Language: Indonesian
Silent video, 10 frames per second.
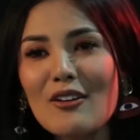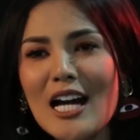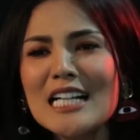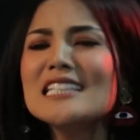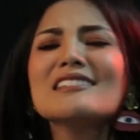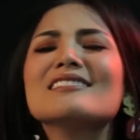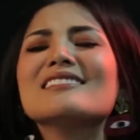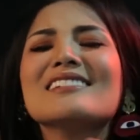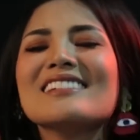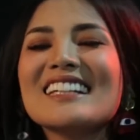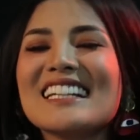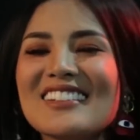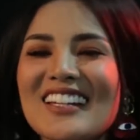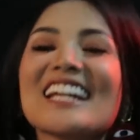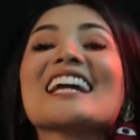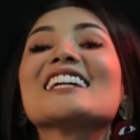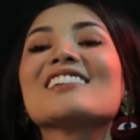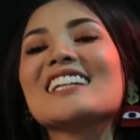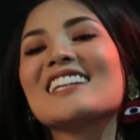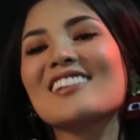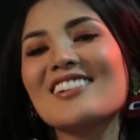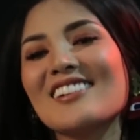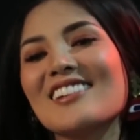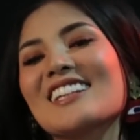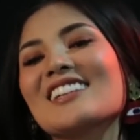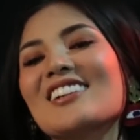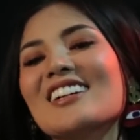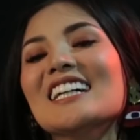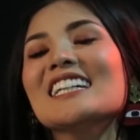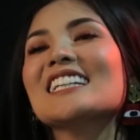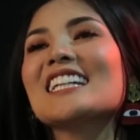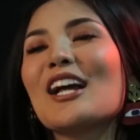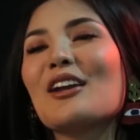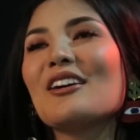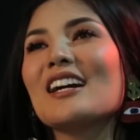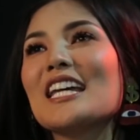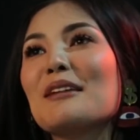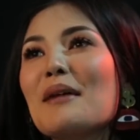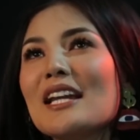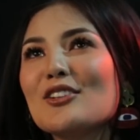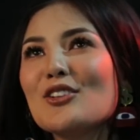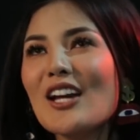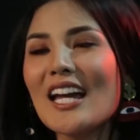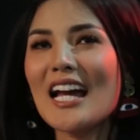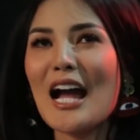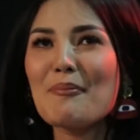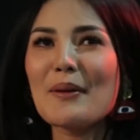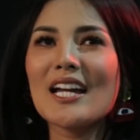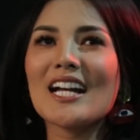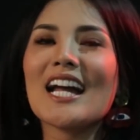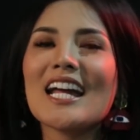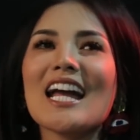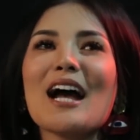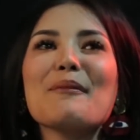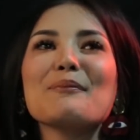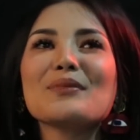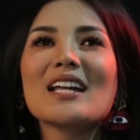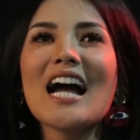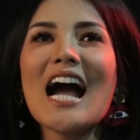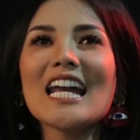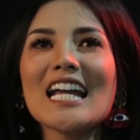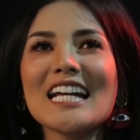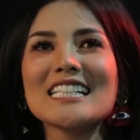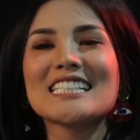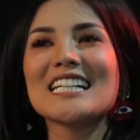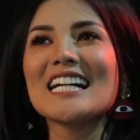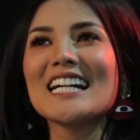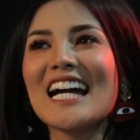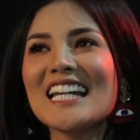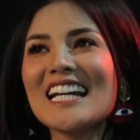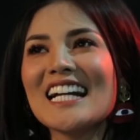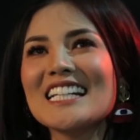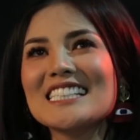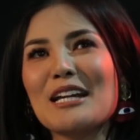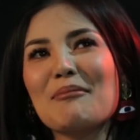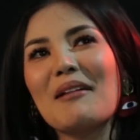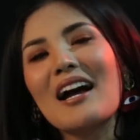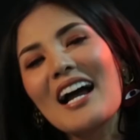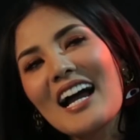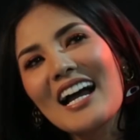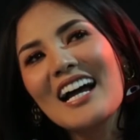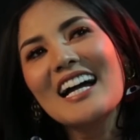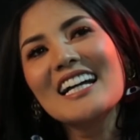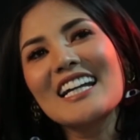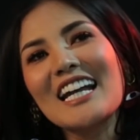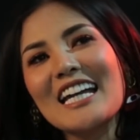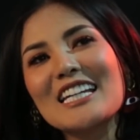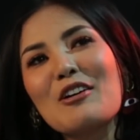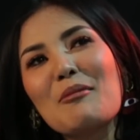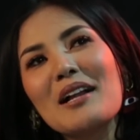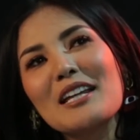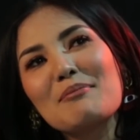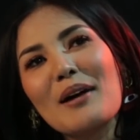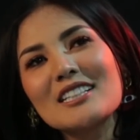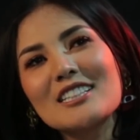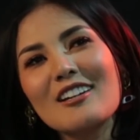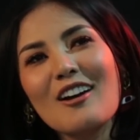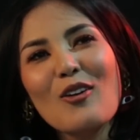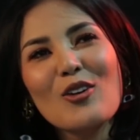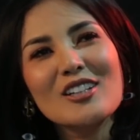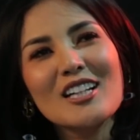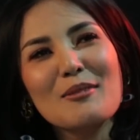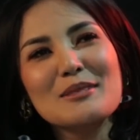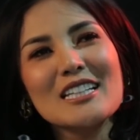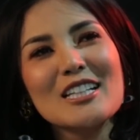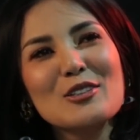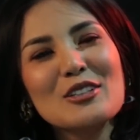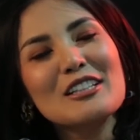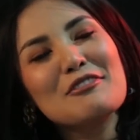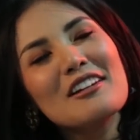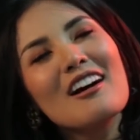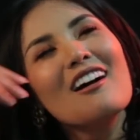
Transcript: tau gak. Ih, gitu yang kayak gitu-gitu gitu loh. Jadi kalau Iqbal itu tuh kayak apa ya kayak anak S, uh, anak SMA yang kayak digombalin pacar ya Allah kita nggak bisa tidur telepon